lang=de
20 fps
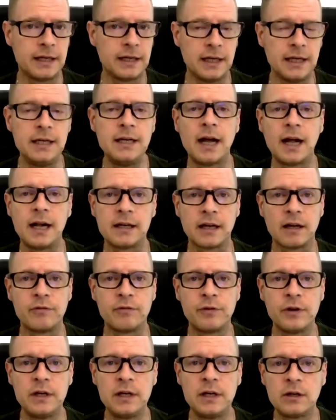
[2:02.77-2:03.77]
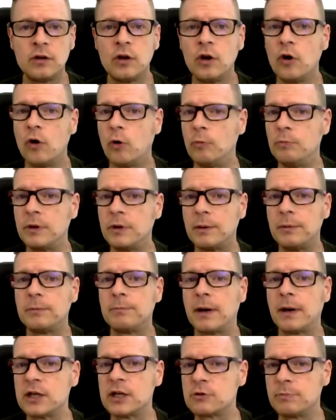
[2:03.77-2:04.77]
einen Inhalt erfindet, um
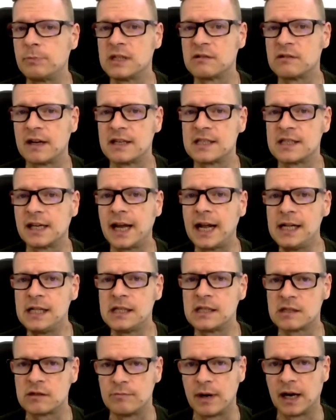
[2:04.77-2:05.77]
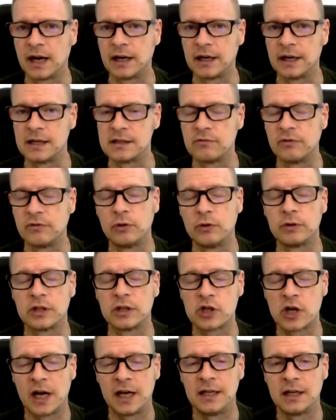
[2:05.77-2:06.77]
damit beispielsweise Geld zu machen. Also wir
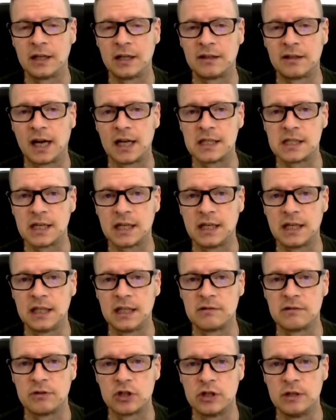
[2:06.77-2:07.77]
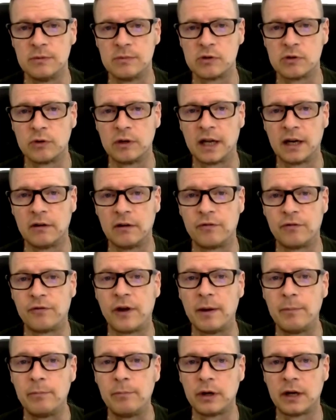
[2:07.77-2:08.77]
unterscheiden da tatsächlich zwischen dem sogenannten
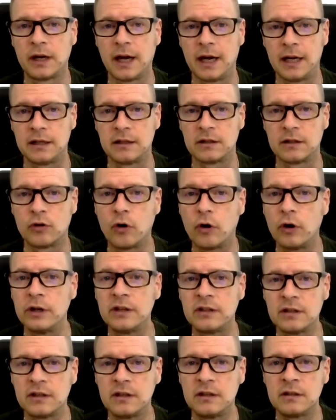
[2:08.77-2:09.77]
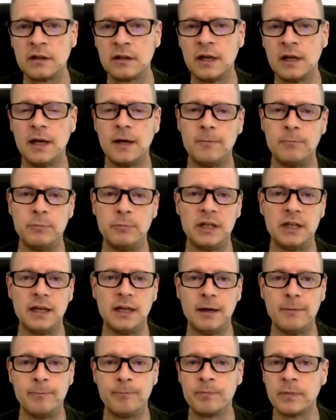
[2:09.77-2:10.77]
Fabricated Content, mit
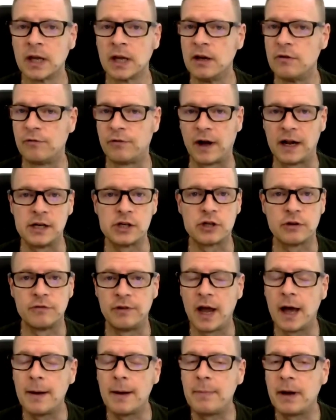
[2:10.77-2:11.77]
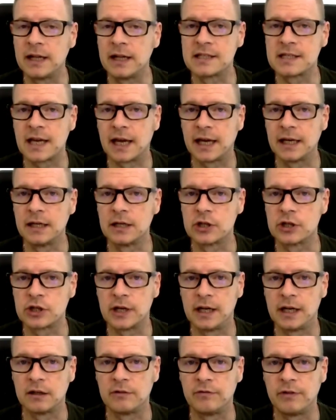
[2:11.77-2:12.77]
dem falsche Werbeanzeigen
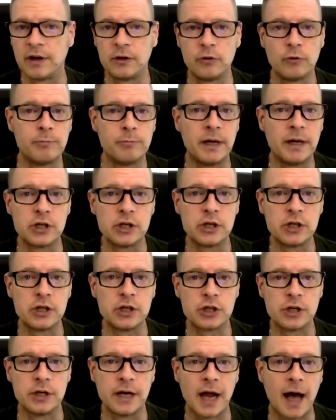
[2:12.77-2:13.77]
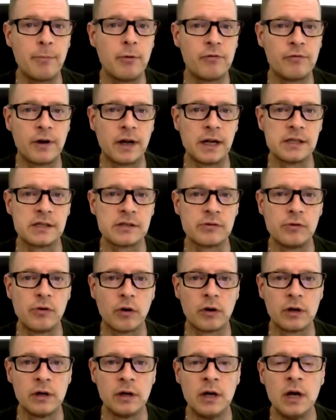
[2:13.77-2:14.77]
gestaltet werden, um Menschen in Abo-Fallen zu
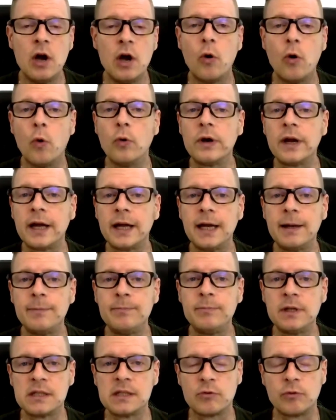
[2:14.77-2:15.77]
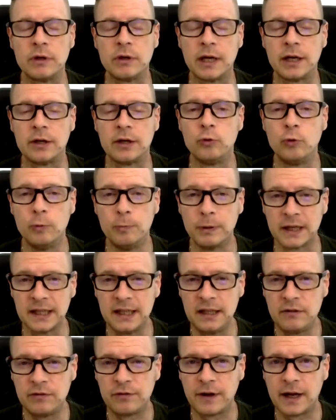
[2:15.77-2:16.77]
locken, oder eben den sogenannten
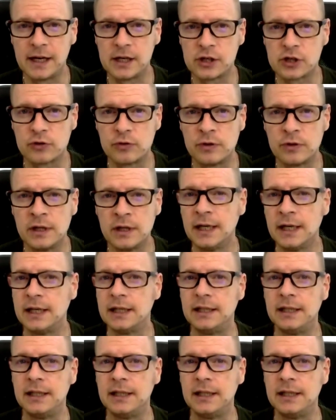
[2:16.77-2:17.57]
Hybridfälschungen,